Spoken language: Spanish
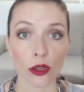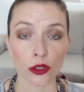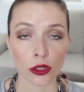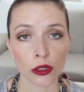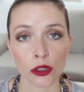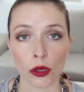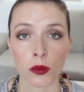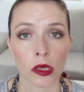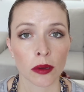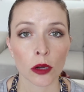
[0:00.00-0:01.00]
los ojos
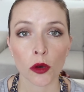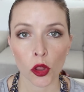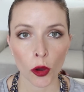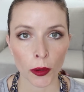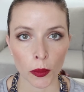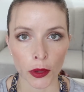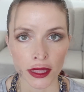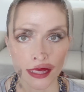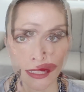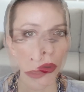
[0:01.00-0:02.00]
observé como dos
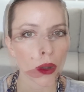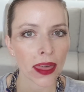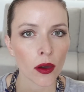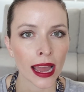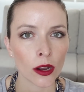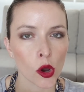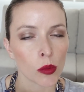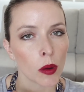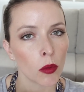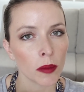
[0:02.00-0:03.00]
propuestas. Por un lado algo
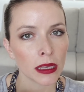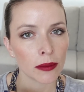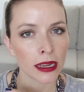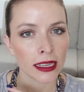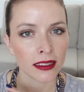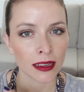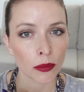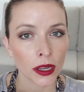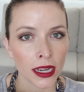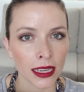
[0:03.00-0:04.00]
como muy minimalista,
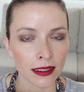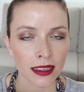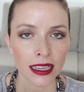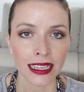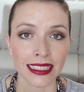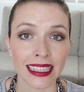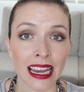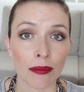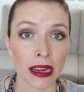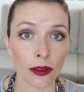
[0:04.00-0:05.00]
muy net, de
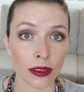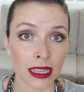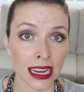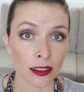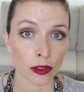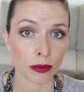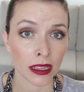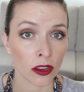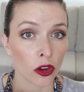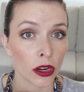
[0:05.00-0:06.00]
la mano de las sombras
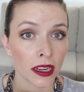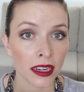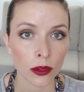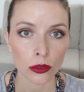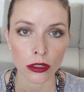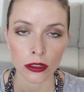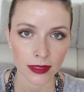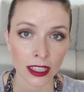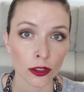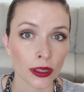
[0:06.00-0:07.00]
de colores neutros,
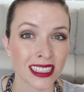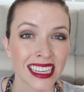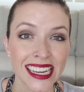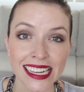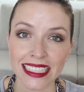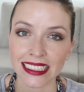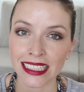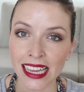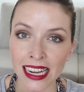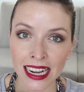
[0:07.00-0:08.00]
esto es
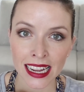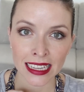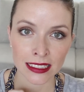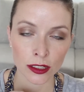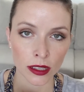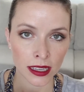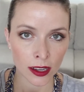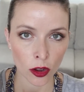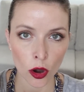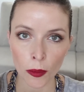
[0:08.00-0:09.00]
tierras, eh,
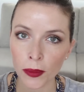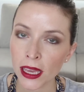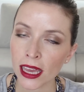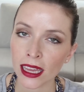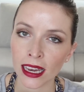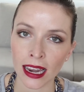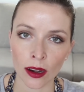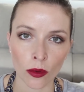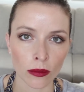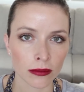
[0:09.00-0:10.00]
color piel,
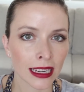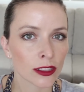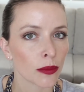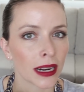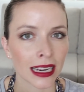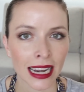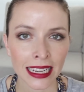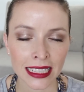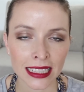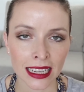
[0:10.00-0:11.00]
una sombra
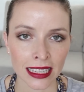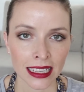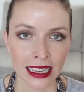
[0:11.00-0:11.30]
clarita,